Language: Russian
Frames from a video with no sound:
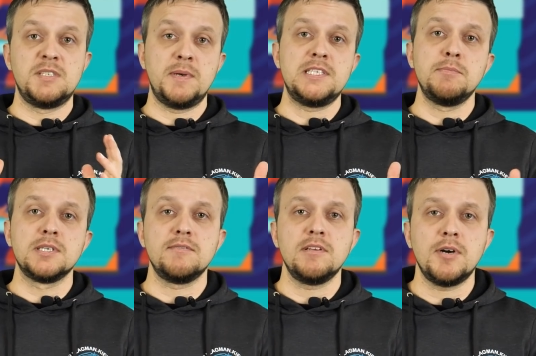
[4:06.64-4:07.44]
Спасибо
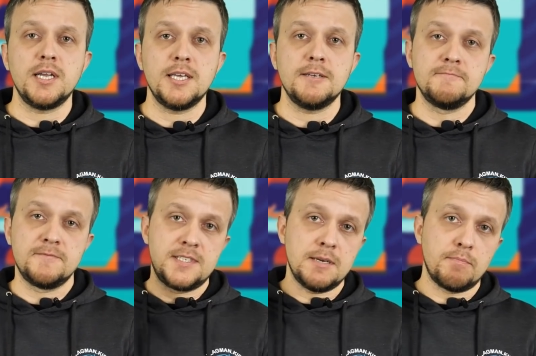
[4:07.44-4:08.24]
за внимание,
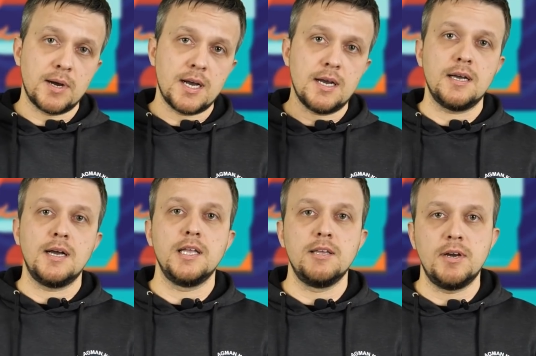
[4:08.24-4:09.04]
всем пока,
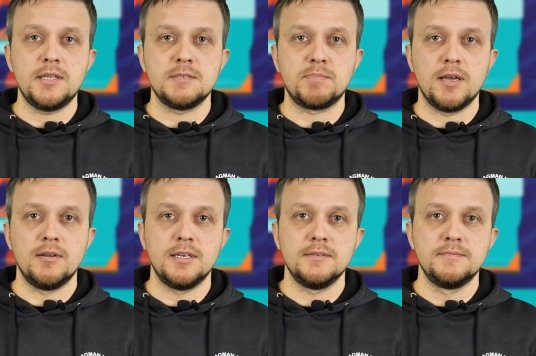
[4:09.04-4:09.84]
одевайтесь
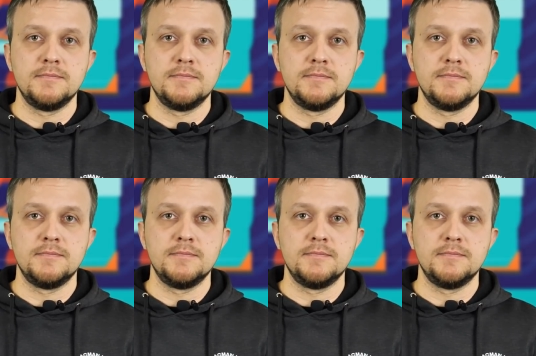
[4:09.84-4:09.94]
правильно.